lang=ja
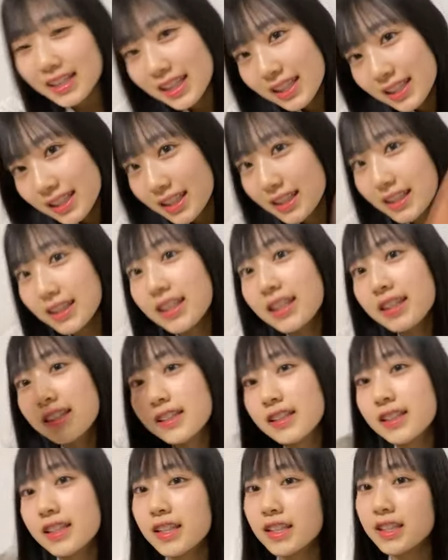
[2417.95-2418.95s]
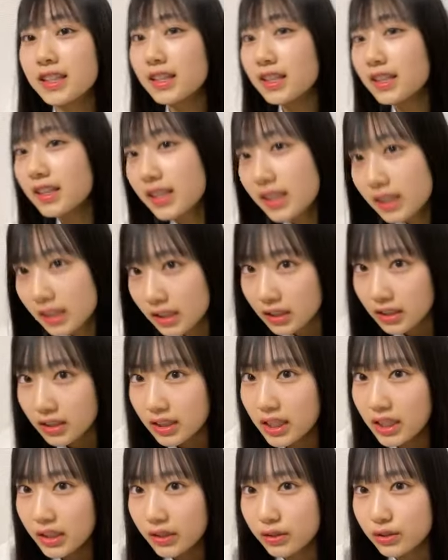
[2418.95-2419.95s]
キキキのキキキの
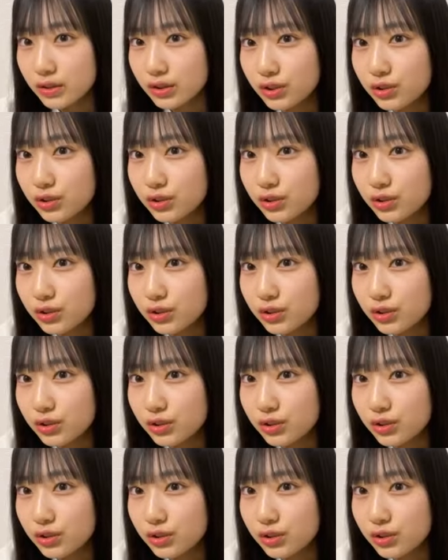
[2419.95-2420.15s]
キロ